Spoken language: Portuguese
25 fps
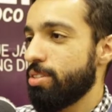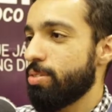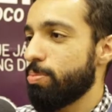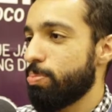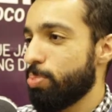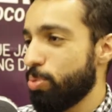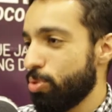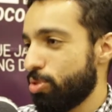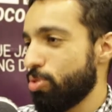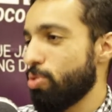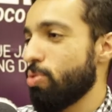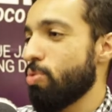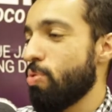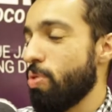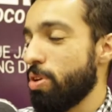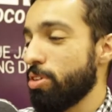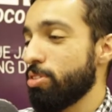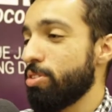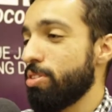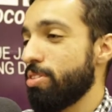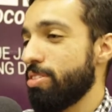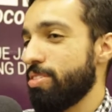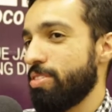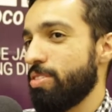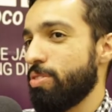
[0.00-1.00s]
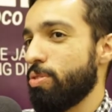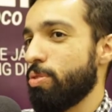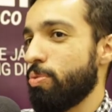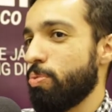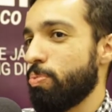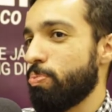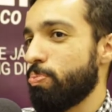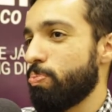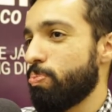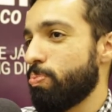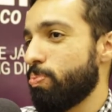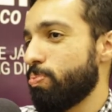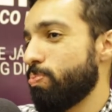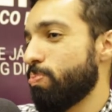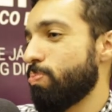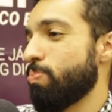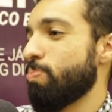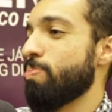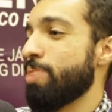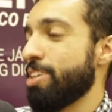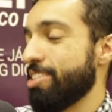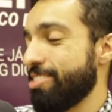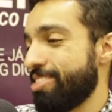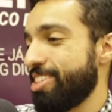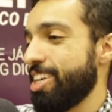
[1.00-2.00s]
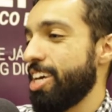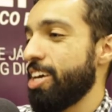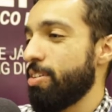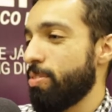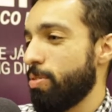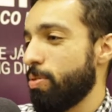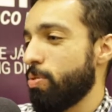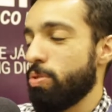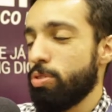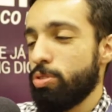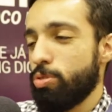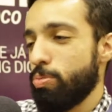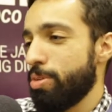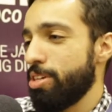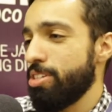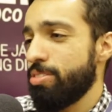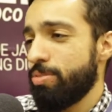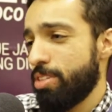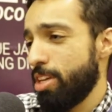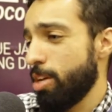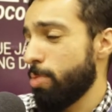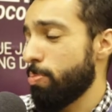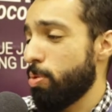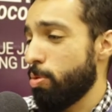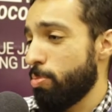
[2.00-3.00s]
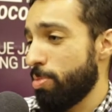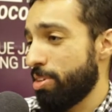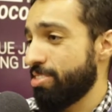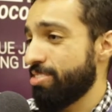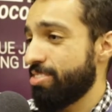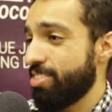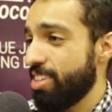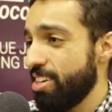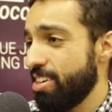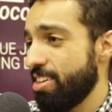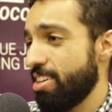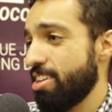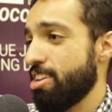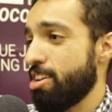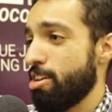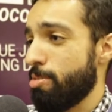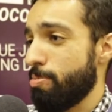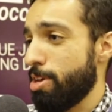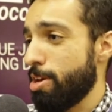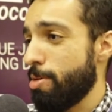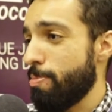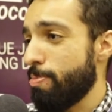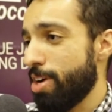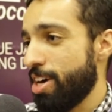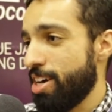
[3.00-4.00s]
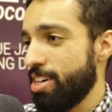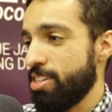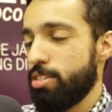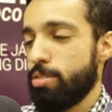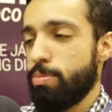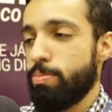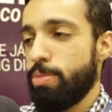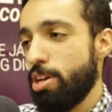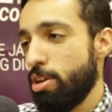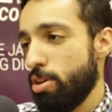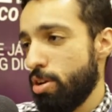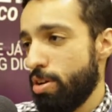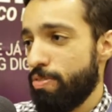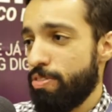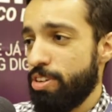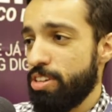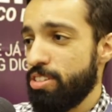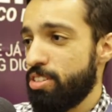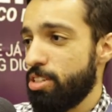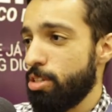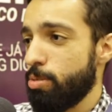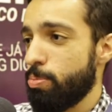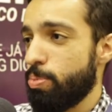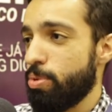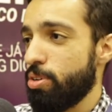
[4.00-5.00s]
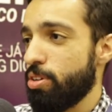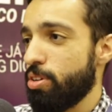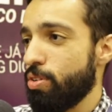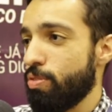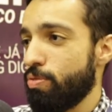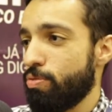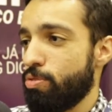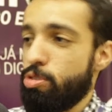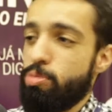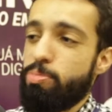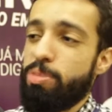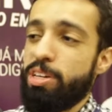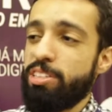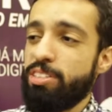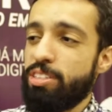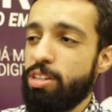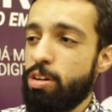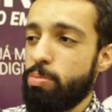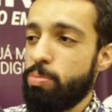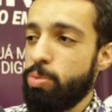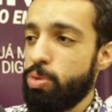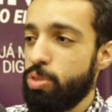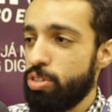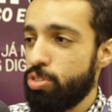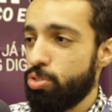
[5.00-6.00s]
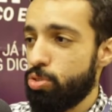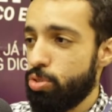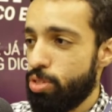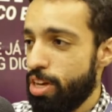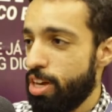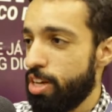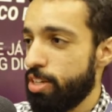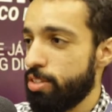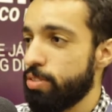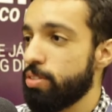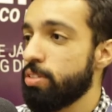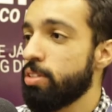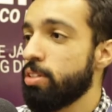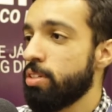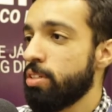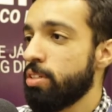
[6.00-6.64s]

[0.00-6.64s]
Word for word: Puta, o quanto eu mantenho, quanto mais tempo eu manter ele na minha base, melhor vai ser, porque eu vou aumentar o meu resultado.